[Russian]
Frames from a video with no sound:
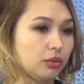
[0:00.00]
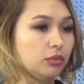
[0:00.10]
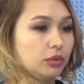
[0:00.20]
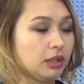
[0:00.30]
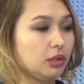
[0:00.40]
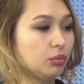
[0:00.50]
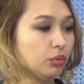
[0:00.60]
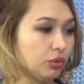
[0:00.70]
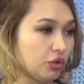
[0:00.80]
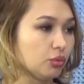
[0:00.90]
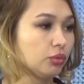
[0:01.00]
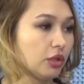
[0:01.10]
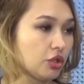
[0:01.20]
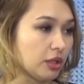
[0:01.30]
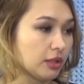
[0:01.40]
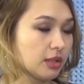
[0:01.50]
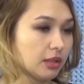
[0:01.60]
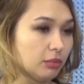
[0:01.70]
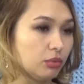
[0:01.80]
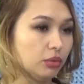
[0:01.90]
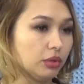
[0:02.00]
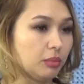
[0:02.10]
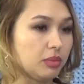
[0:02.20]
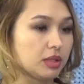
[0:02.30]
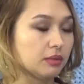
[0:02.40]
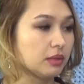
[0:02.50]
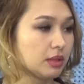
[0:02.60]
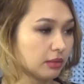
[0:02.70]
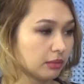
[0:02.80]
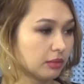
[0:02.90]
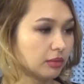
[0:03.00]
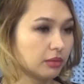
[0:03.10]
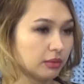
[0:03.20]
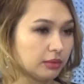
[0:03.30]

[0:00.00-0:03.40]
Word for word: ну, даты будут еще уточняться и будут описываться э,